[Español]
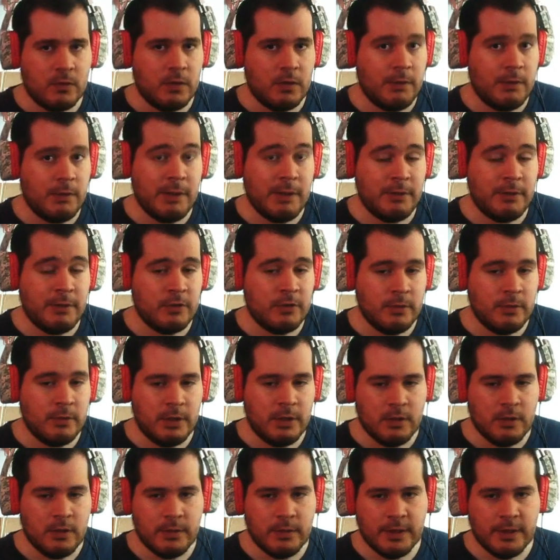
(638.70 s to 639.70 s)
habrás visto el
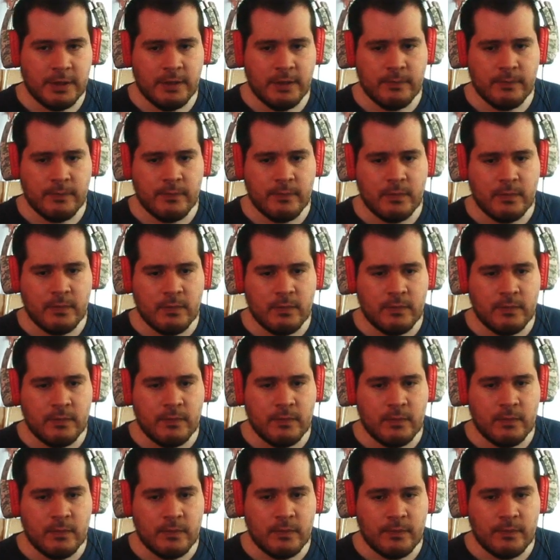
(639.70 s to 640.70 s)
vídeo, ¿verdad?
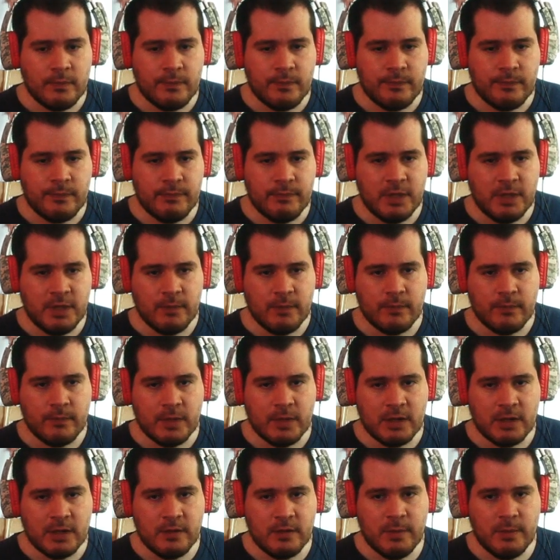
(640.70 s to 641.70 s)
Bien,
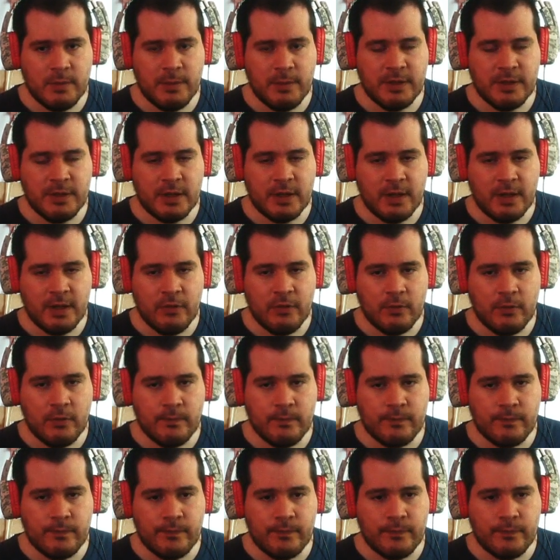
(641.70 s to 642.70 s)
acá simplemente random
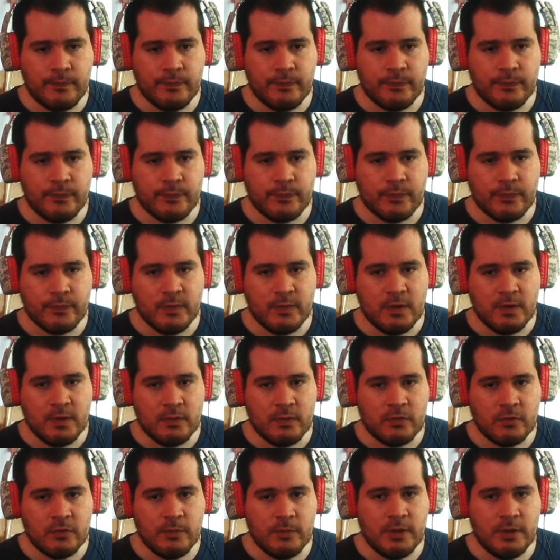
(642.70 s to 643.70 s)

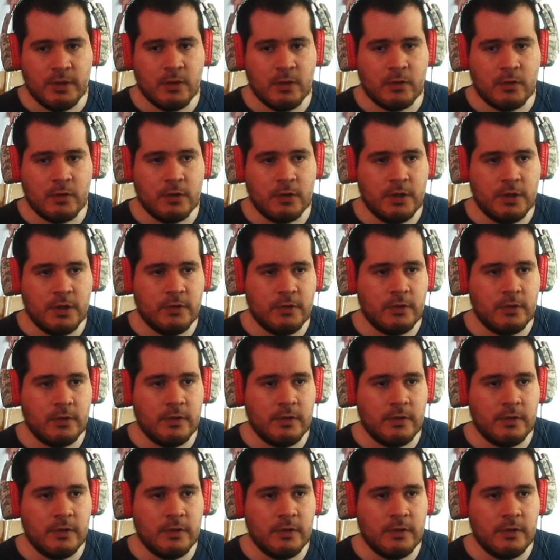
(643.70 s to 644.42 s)
son vídeos cortitos los de